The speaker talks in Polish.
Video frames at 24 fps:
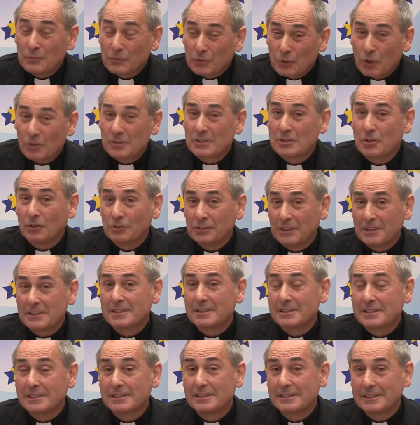To, co
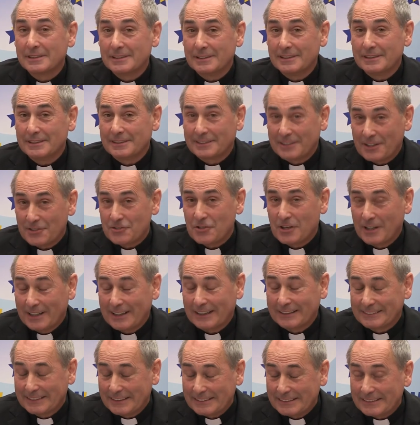jest y, też
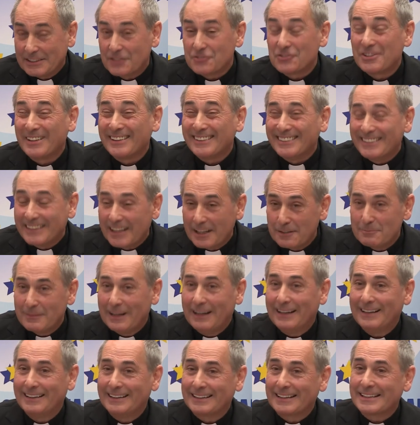charakterystyczne, nie
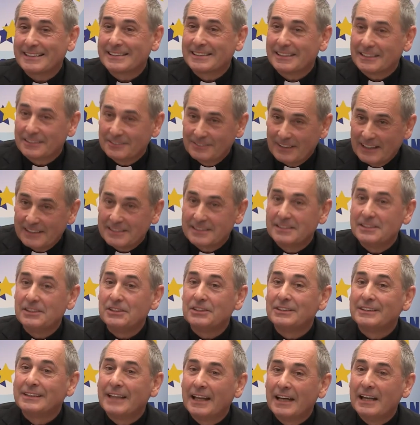ma rezerwacji
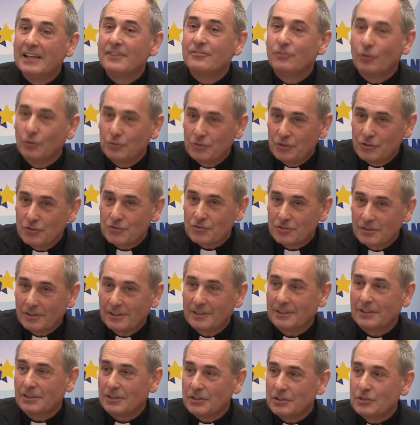
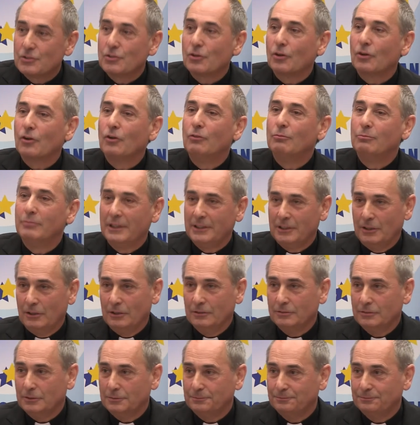telefonicznych i drogą mailową.